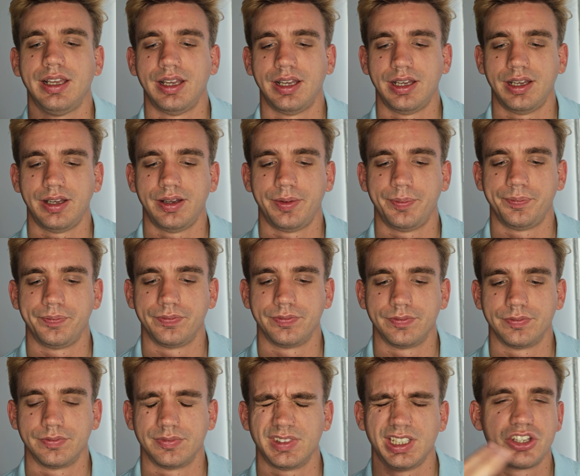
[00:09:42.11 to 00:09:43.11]

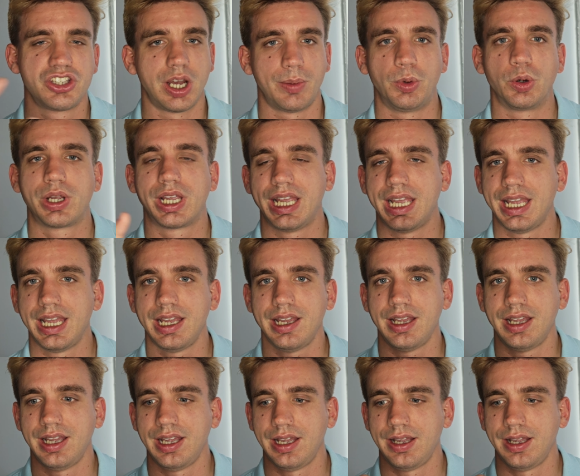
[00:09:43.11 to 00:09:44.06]
ehm, diciamo che